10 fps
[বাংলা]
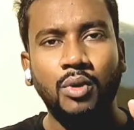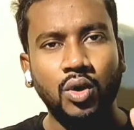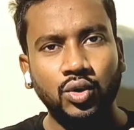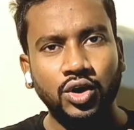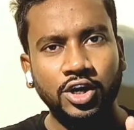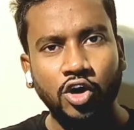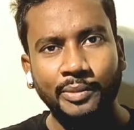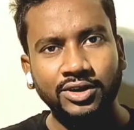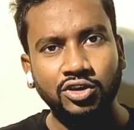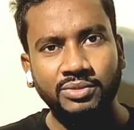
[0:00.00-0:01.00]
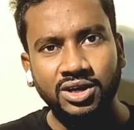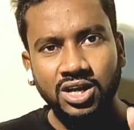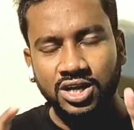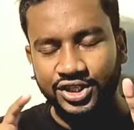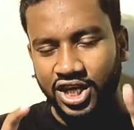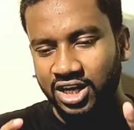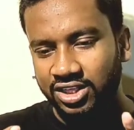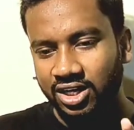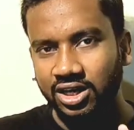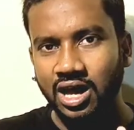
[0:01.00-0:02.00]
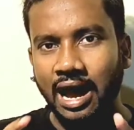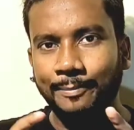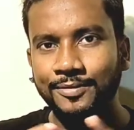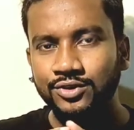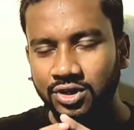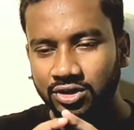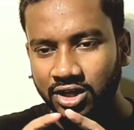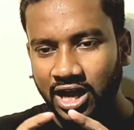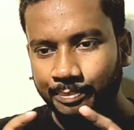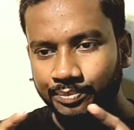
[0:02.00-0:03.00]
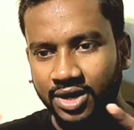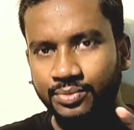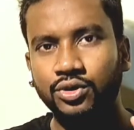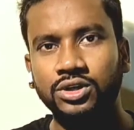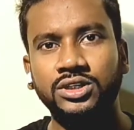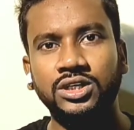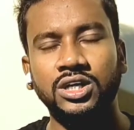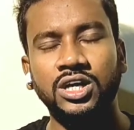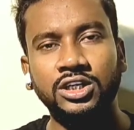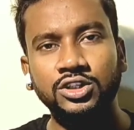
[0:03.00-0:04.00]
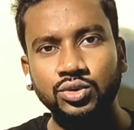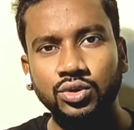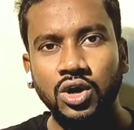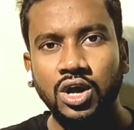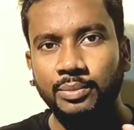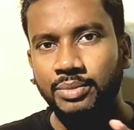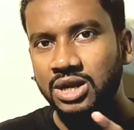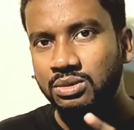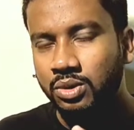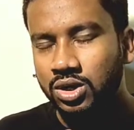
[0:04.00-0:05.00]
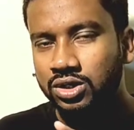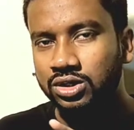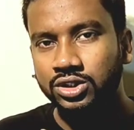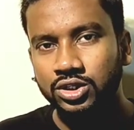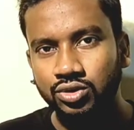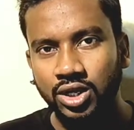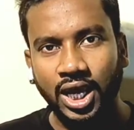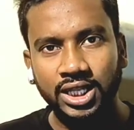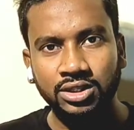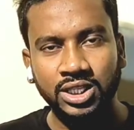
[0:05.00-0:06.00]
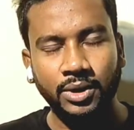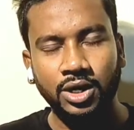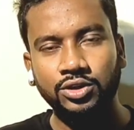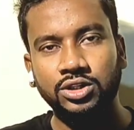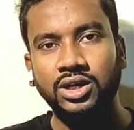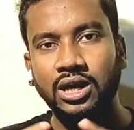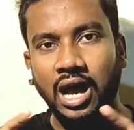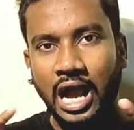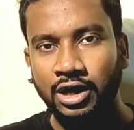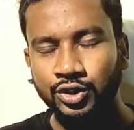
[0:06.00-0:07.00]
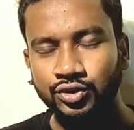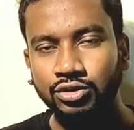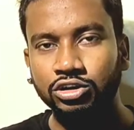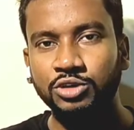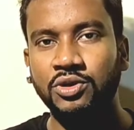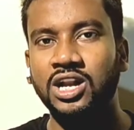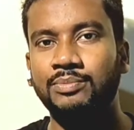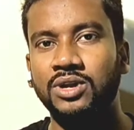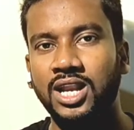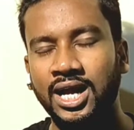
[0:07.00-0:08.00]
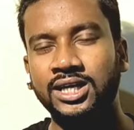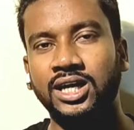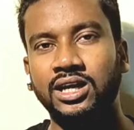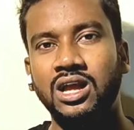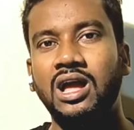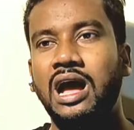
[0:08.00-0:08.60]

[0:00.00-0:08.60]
বড় করে একটা কমেন্ট করবে সেখান থেকে আপনি যদি ওখানে আপনার প্রোডাক্টের কিছু ভ্যালুয়েবল কিছু লেখা দিতে পারেন অর্থাৎ আকর্ষণীয় করতে পারেন আপনার লেখাটাকে